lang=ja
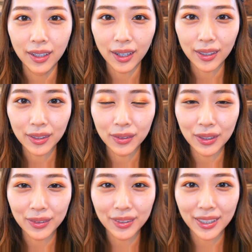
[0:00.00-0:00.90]
はい今日
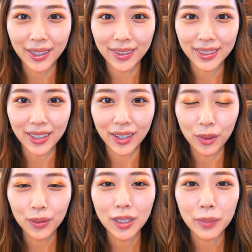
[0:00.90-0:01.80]
はこんな感じで
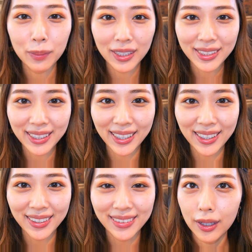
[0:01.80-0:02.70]
囲んでみまし
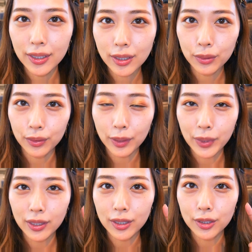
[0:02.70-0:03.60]
たアイシャドウをね
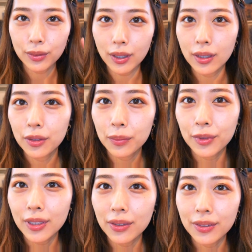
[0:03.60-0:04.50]
メインにしようかなと
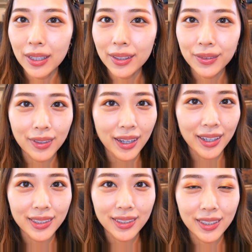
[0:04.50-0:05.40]
思ったのでこんな
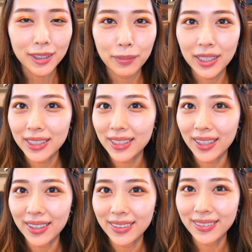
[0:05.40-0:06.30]
感じにしまし
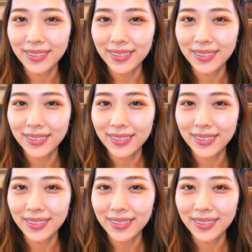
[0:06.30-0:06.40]
た